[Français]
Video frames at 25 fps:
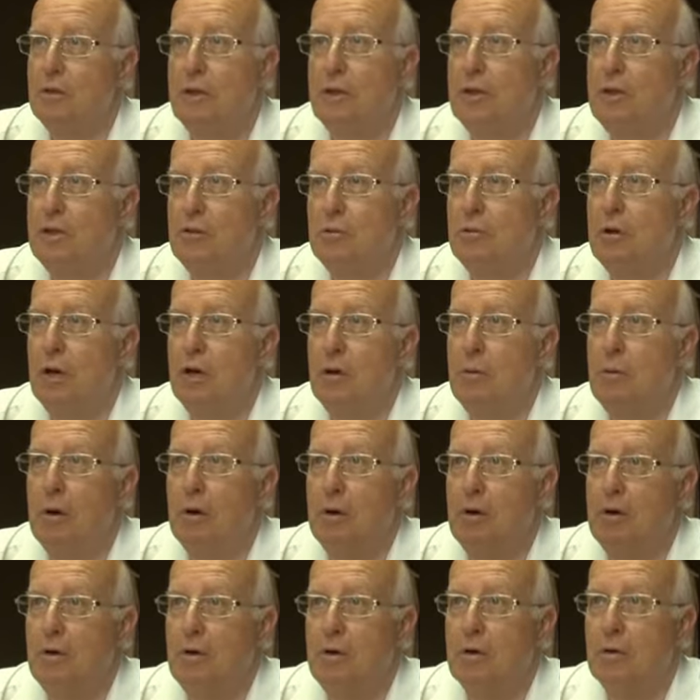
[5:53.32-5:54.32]
très,
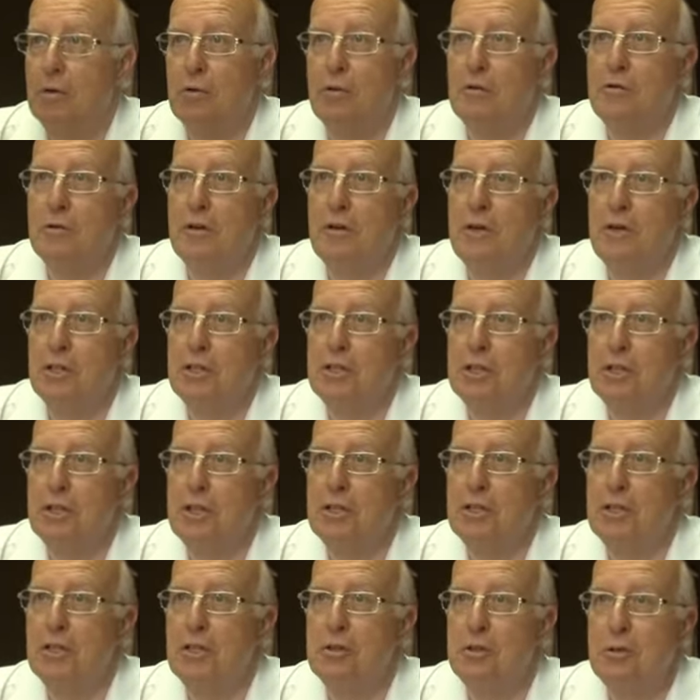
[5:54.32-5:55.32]
naturellement, en offrant à
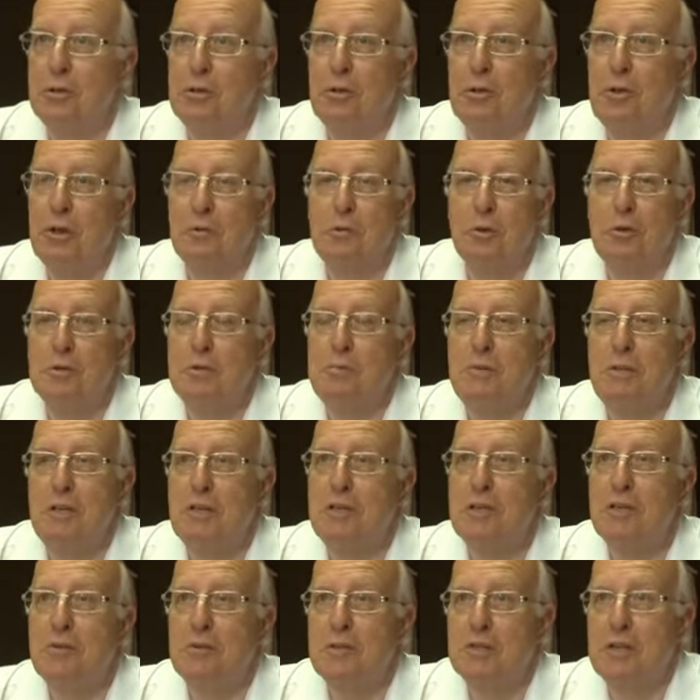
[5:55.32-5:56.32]
chacun d'entre eux la
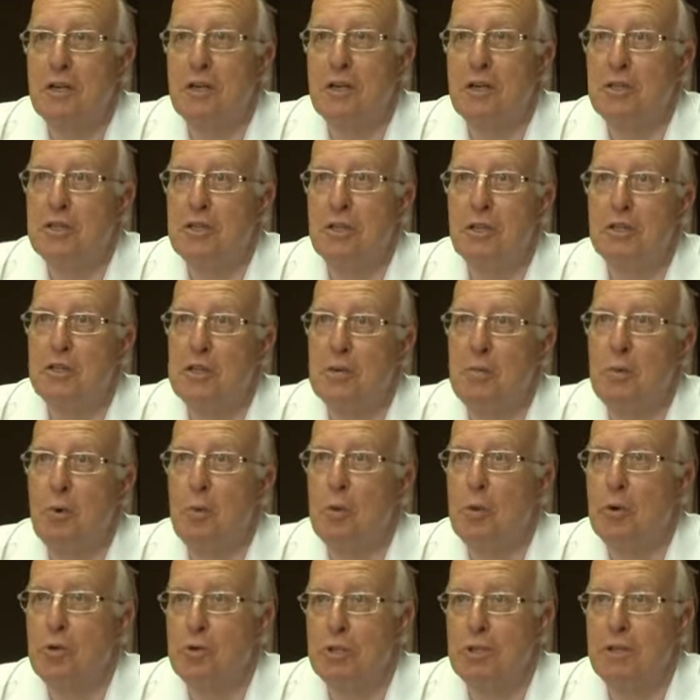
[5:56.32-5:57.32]
possibilité de s'engager dans un beau
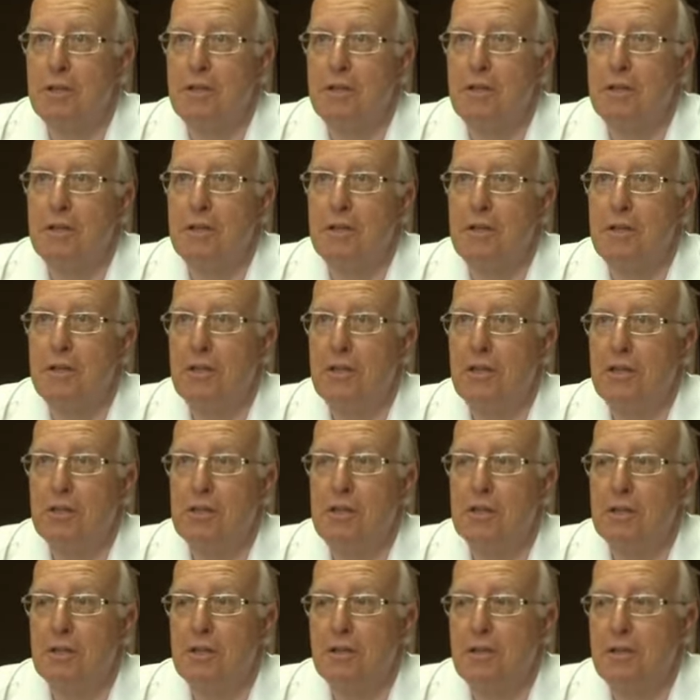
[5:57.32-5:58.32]
projet. Et
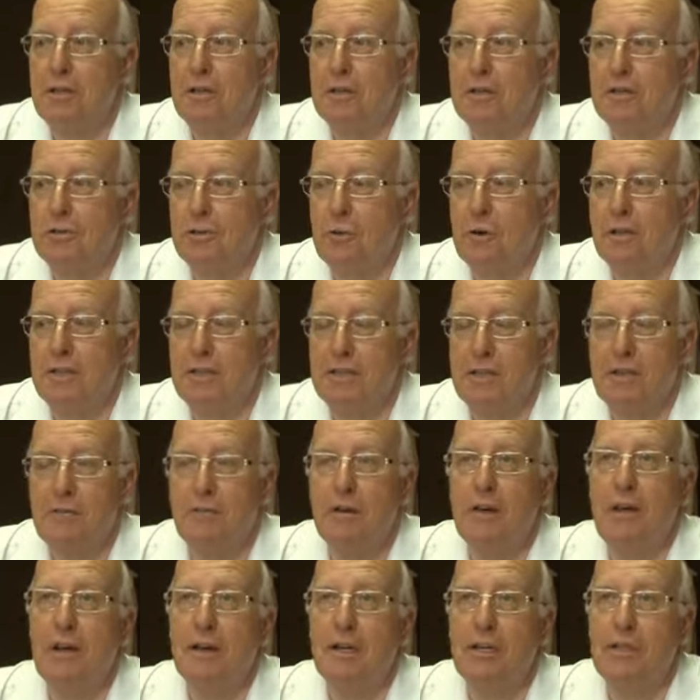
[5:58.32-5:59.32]
chacun, je crois que ce qui
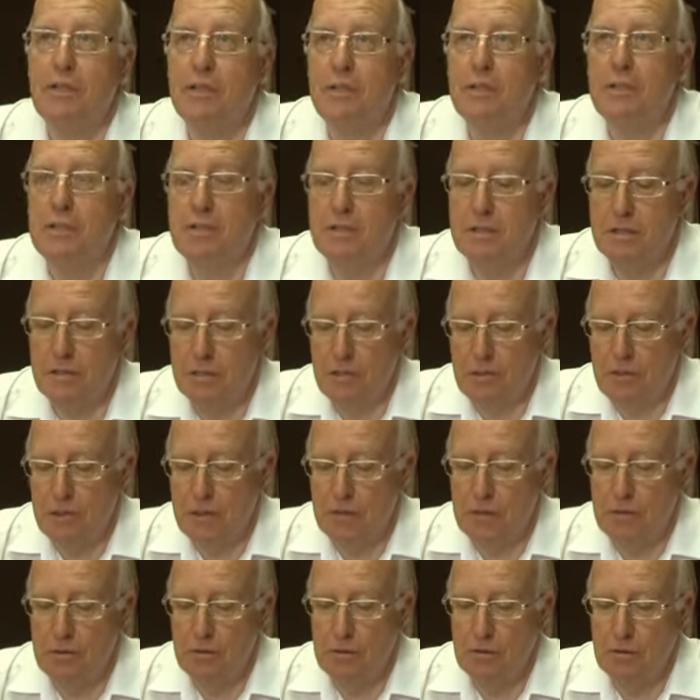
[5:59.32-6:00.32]
fait la richesse
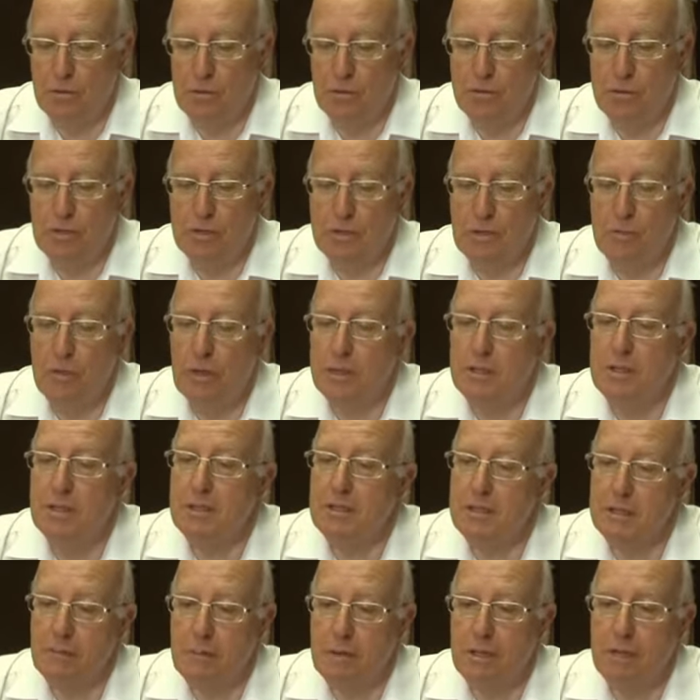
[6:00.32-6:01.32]
de, de Jazz in
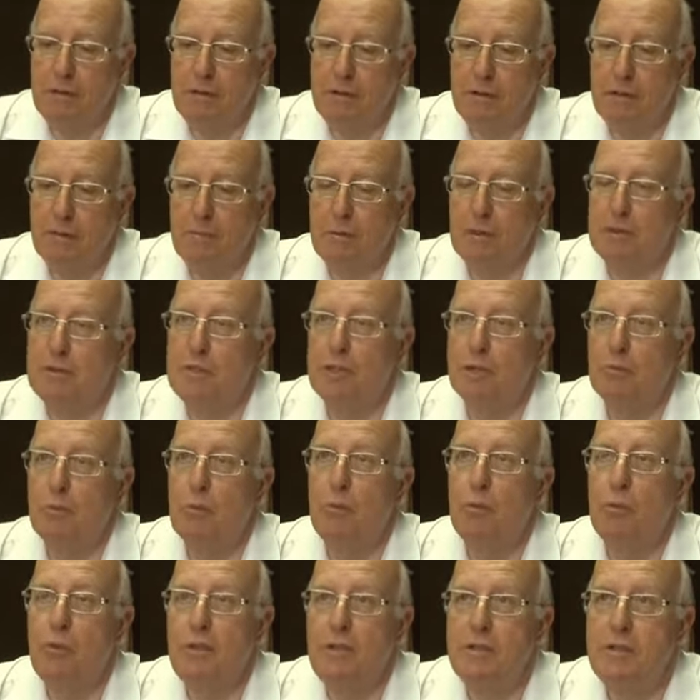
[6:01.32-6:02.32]
Marciac, c'est bien évidemment cette
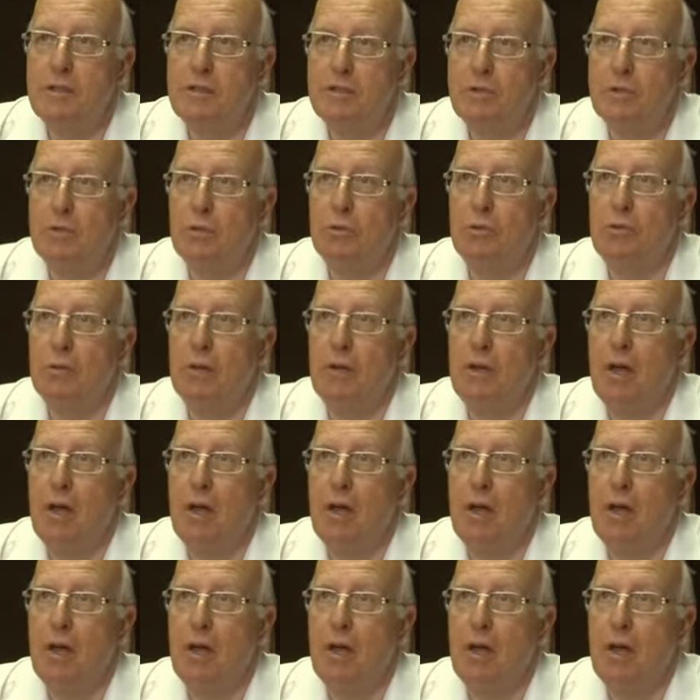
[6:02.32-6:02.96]
mobilisation